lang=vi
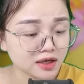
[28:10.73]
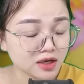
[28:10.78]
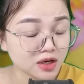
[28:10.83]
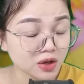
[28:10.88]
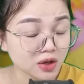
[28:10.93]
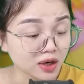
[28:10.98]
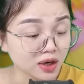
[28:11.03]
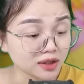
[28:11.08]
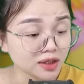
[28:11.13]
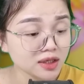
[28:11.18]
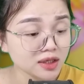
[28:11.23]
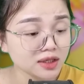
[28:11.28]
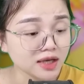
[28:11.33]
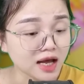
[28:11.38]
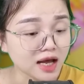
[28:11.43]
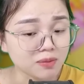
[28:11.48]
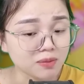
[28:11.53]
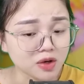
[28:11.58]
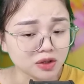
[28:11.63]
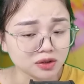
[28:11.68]
Còn lại tất
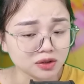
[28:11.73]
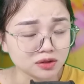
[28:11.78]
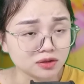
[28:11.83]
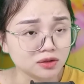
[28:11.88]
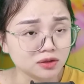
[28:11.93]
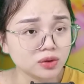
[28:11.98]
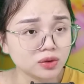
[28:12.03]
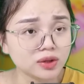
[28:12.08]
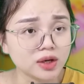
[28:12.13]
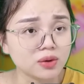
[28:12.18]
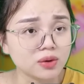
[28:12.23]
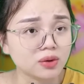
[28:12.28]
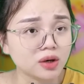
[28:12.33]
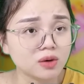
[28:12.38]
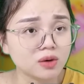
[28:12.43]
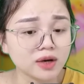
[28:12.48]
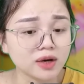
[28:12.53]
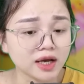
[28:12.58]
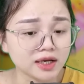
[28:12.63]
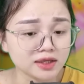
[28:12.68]
cả mọi thứ tôi đều
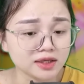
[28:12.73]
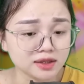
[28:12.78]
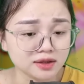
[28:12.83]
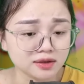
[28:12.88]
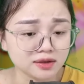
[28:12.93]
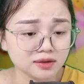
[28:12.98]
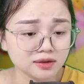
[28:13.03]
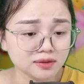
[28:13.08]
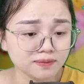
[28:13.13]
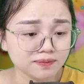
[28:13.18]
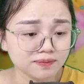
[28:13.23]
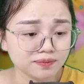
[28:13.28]
không hay nhớ.